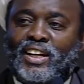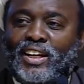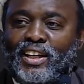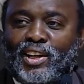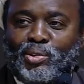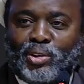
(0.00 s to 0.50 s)

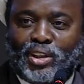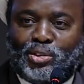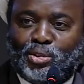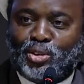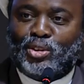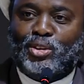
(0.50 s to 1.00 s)
hiya
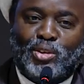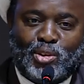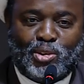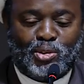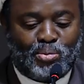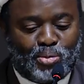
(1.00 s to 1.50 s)
lughatun
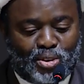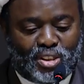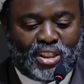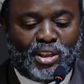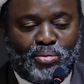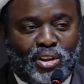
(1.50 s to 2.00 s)

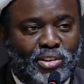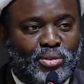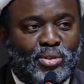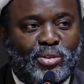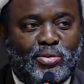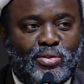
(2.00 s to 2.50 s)

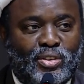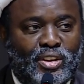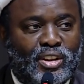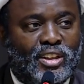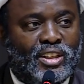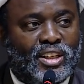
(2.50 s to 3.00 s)
mustamalatun
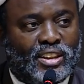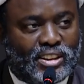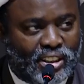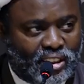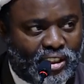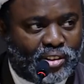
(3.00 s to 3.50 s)
fi
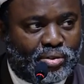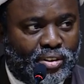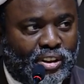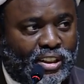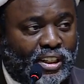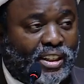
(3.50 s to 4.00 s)
sharq
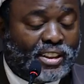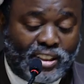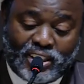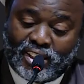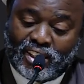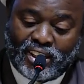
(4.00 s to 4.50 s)
afriqiya
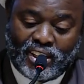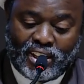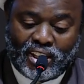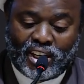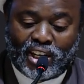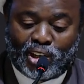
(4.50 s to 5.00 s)

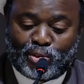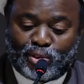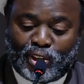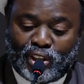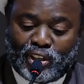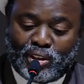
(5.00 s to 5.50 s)
au
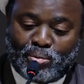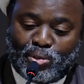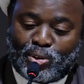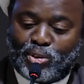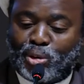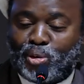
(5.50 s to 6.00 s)
fi
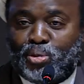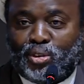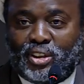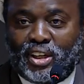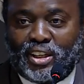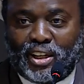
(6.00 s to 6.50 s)
mu'dhami
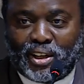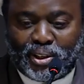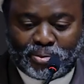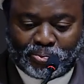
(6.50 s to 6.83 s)
buldaniha